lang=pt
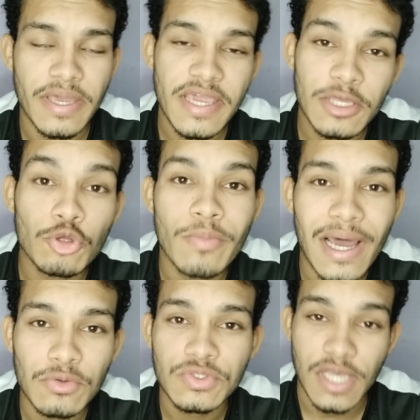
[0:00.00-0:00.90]
bem
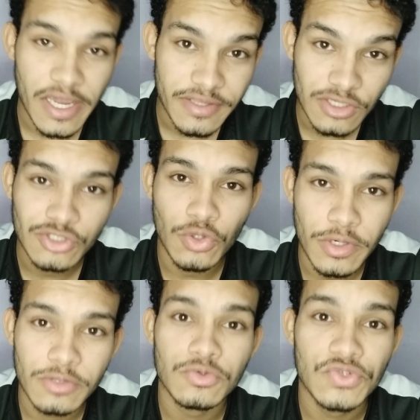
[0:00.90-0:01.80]
renomados aí na
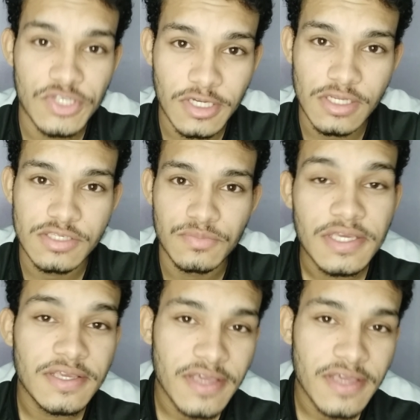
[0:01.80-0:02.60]
história do ciclismo.